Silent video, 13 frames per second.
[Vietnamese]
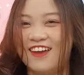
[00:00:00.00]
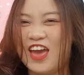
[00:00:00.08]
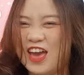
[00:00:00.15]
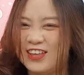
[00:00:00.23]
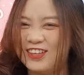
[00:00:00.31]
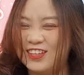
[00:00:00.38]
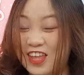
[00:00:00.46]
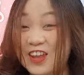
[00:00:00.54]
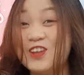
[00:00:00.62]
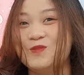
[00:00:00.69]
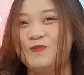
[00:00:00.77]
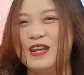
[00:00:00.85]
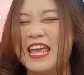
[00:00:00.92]
Ê, tí
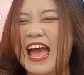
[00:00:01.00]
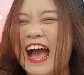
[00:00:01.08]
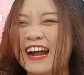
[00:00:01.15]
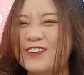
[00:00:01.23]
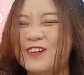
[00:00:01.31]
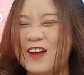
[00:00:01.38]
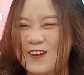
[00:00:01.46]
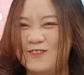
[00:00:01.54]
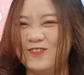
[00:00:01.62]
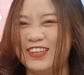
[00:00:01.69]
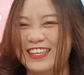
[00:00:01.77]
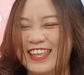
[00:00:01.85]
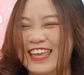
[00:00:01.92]
nữa mình đi ăn được không?
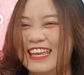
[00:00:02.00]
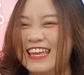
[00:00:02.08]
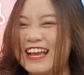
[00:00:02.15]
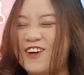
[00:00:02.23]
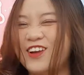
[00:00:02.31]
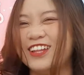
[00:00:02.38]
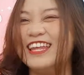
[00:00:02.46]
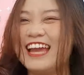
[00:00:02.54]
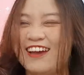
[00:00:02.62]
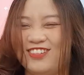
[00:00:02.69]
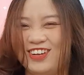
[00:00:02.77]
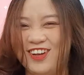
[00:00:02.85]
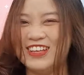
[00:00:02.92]
Vậy cái câu đó tiếng
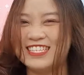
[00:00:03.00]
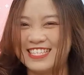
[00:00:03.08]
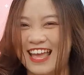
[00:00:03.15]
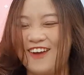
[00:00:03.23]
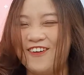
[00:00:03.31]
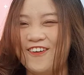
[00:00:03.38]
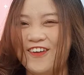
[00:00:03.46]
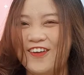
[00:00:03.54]
Anh mình nói như sao?